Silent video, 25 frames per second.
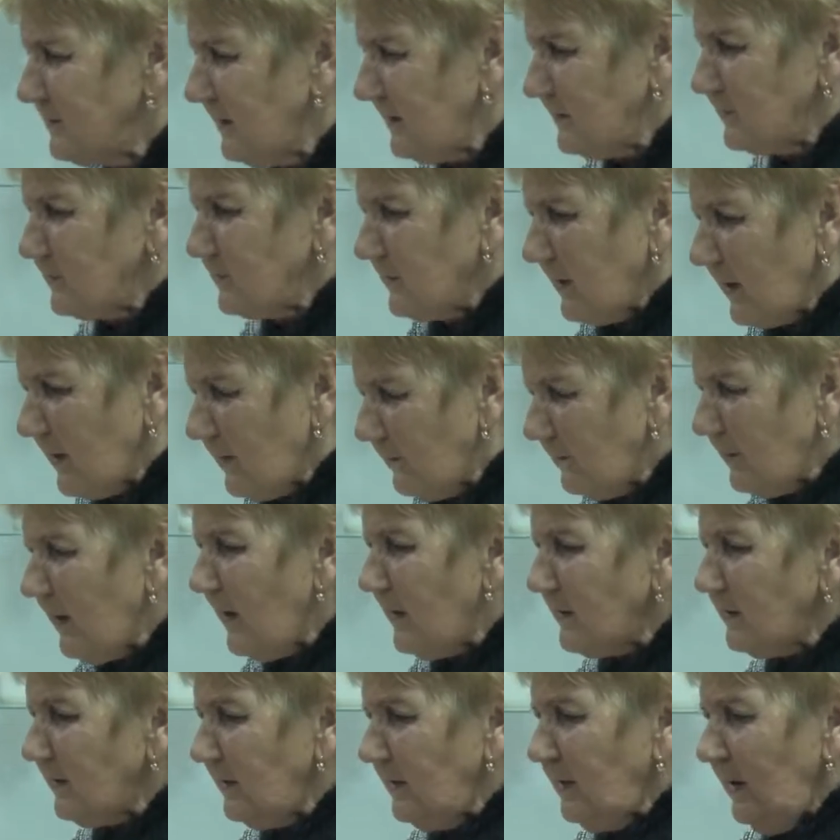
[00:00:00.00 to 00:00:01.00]
здесь
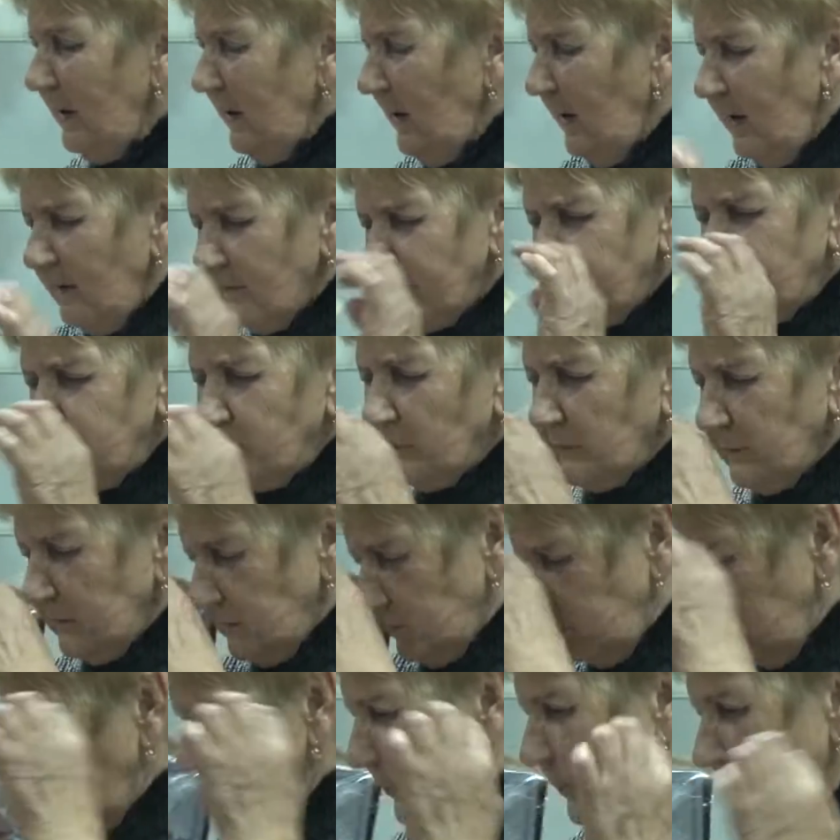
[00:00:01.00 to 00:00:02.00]
шаровары,
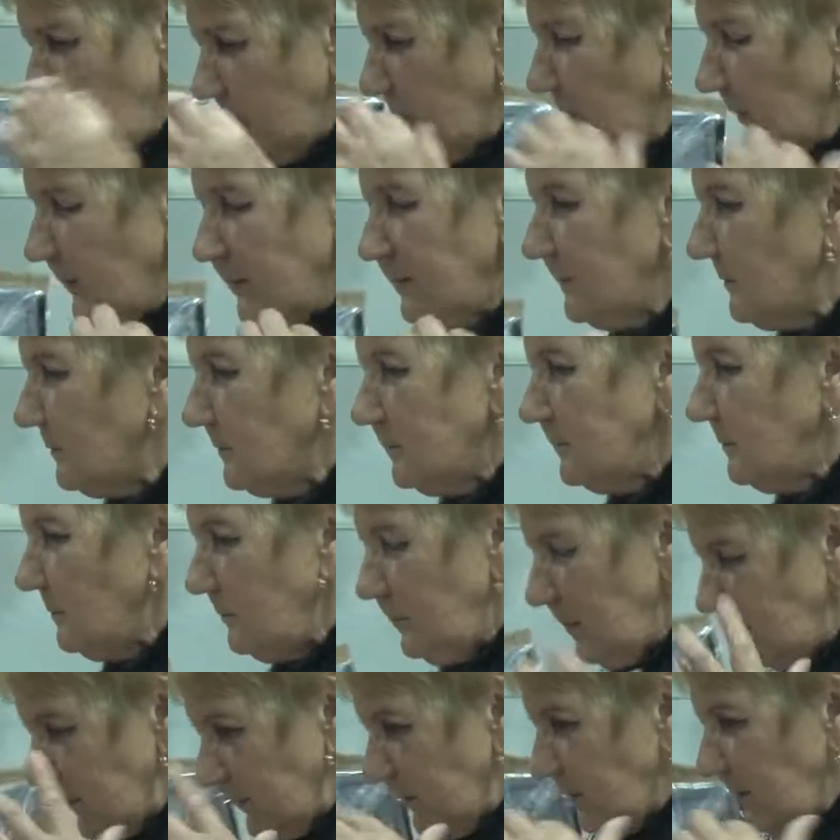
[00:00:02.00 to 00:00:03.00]
все, только
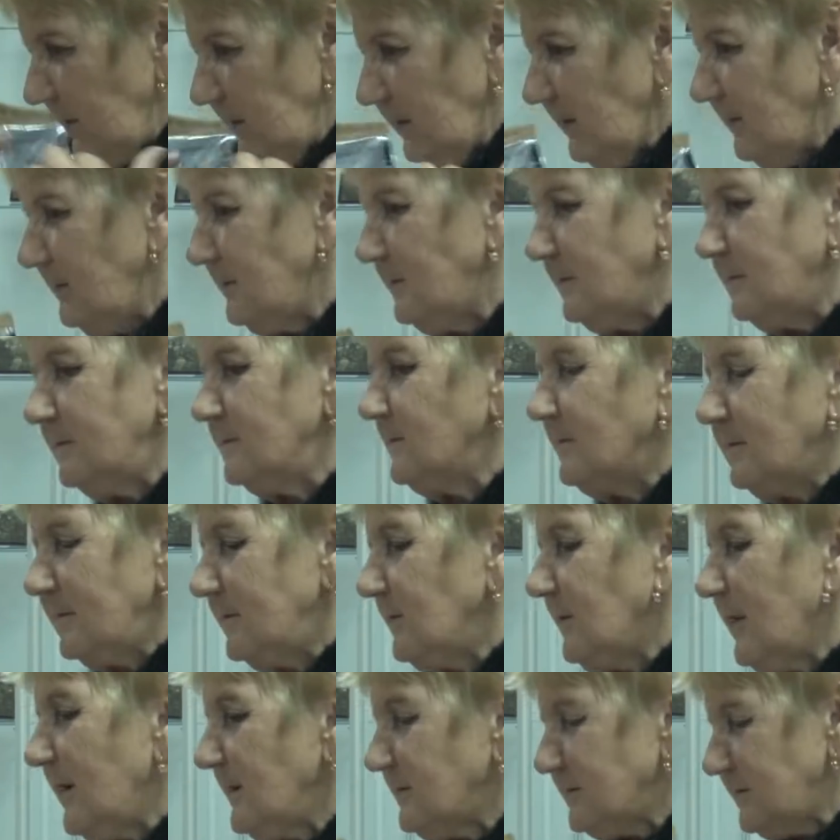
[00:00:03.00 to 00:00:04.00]
белки, э,
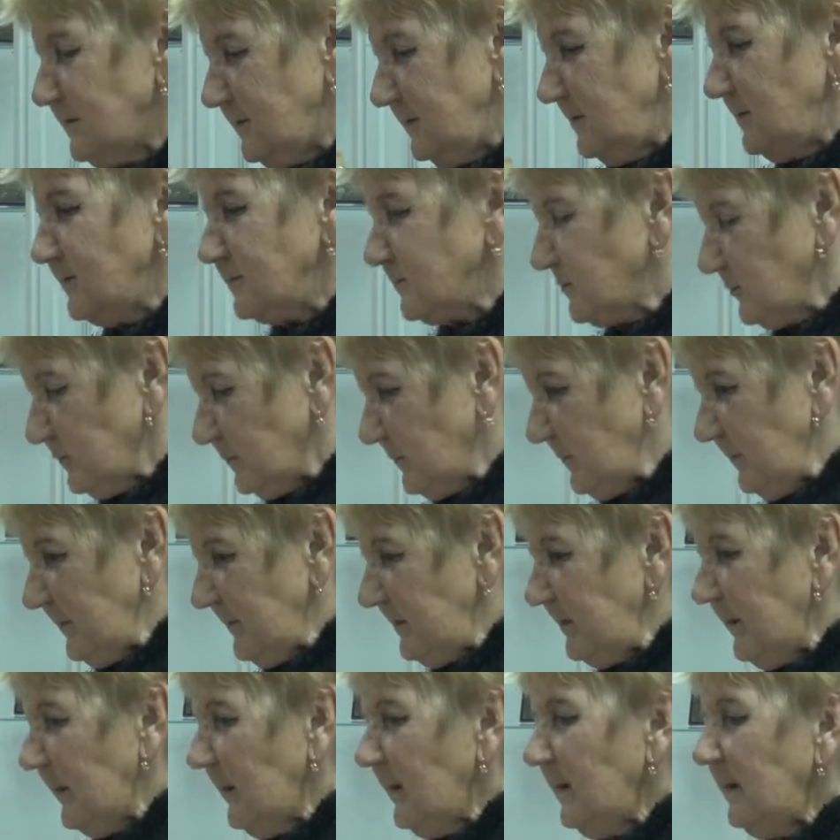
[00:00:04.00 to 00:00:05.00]
глаз и зубы,
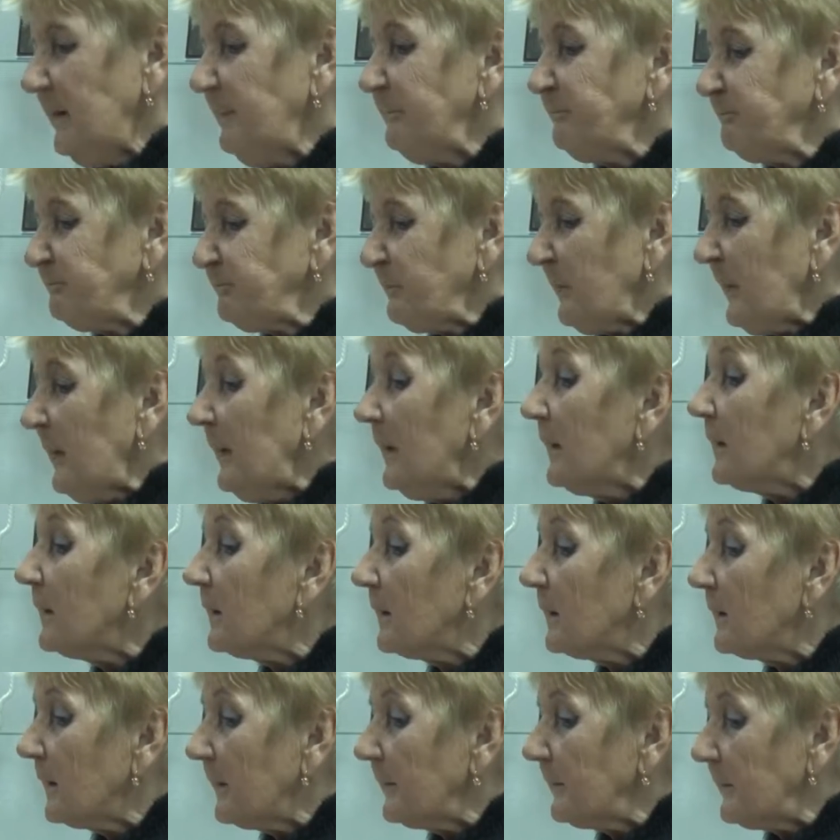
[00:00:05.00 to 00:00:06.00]
да.
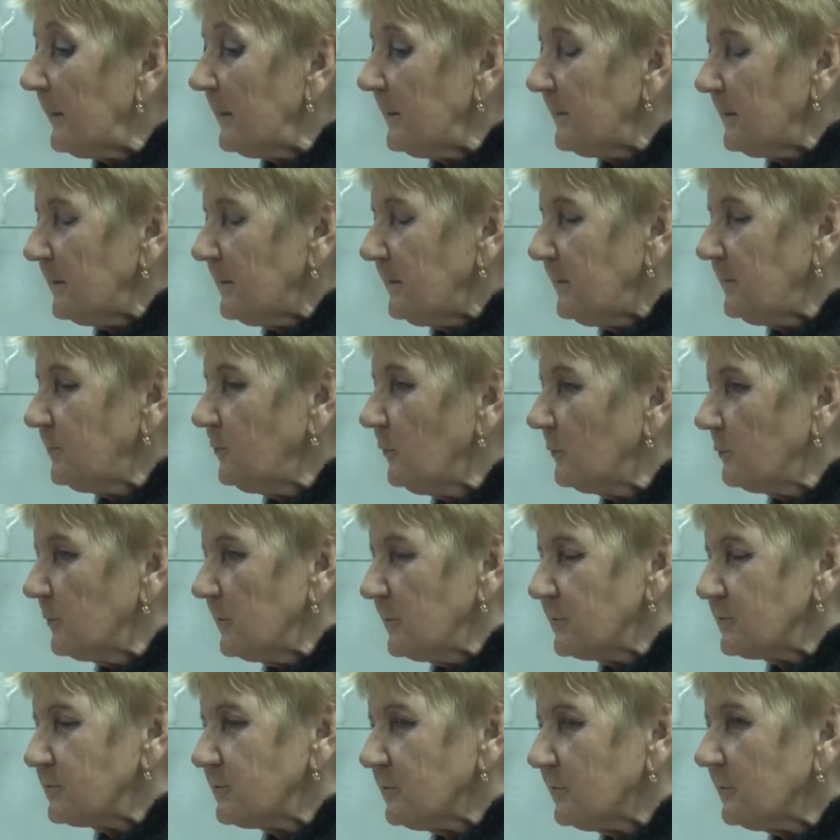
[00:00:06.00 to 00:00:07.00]
А, и
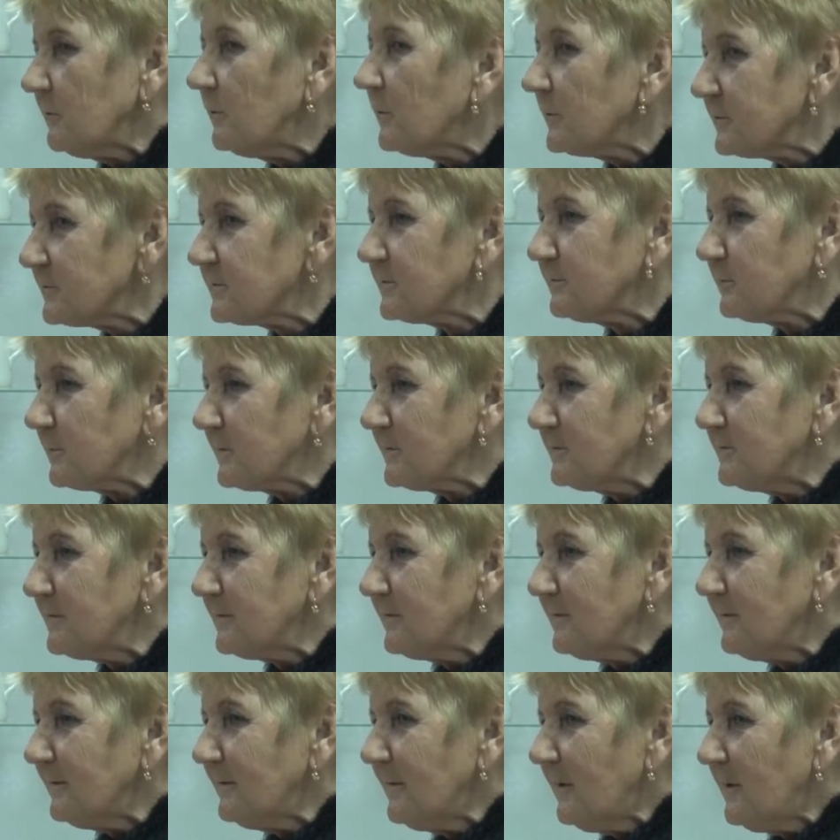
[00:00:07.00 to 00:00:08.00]
думаешь,
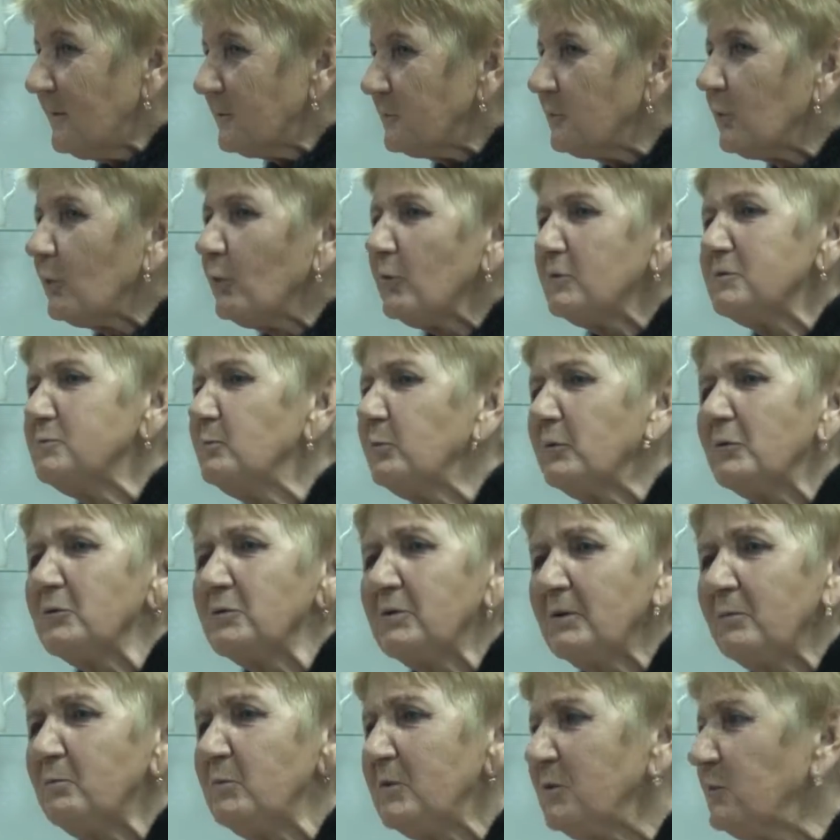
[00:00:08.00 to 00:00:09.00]
Господи, ну хоть бы
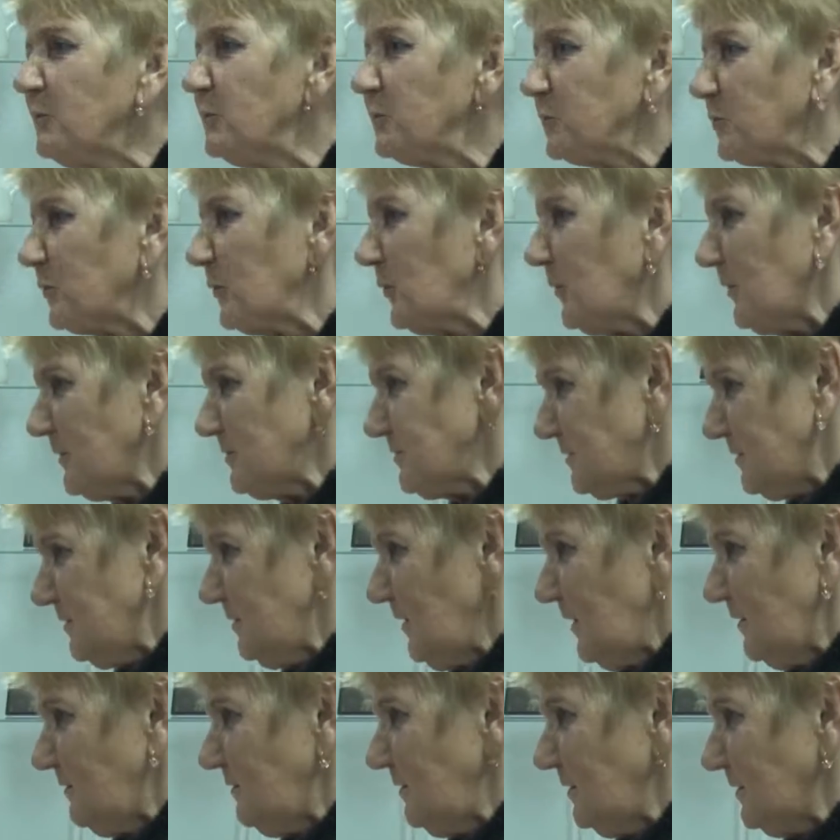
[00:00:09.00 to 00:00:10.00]
он на минутку
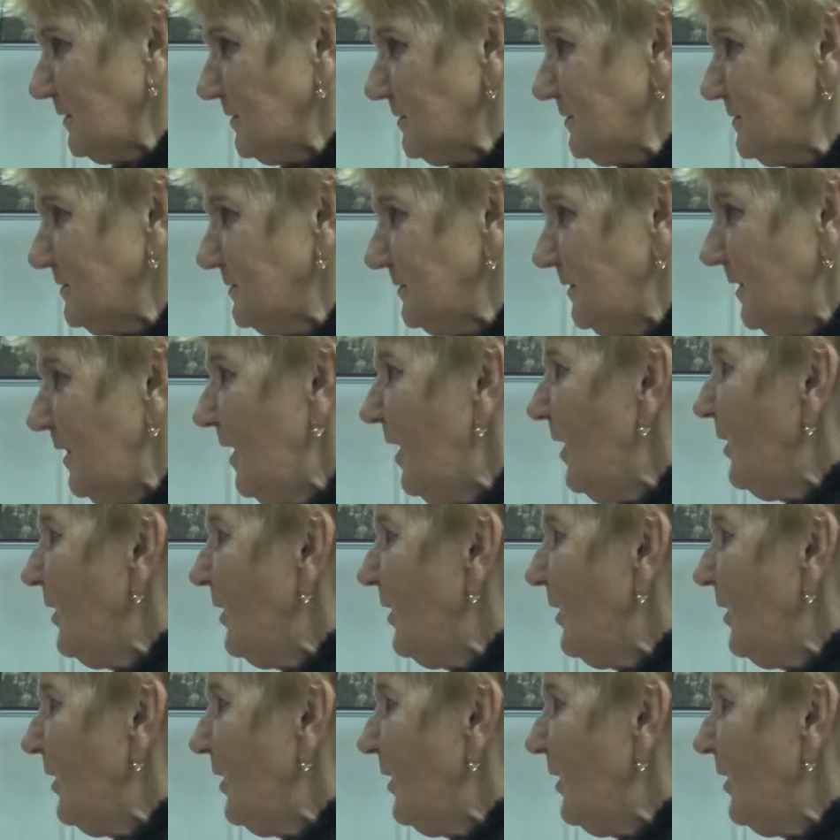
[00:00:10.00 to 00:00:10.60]
остановился,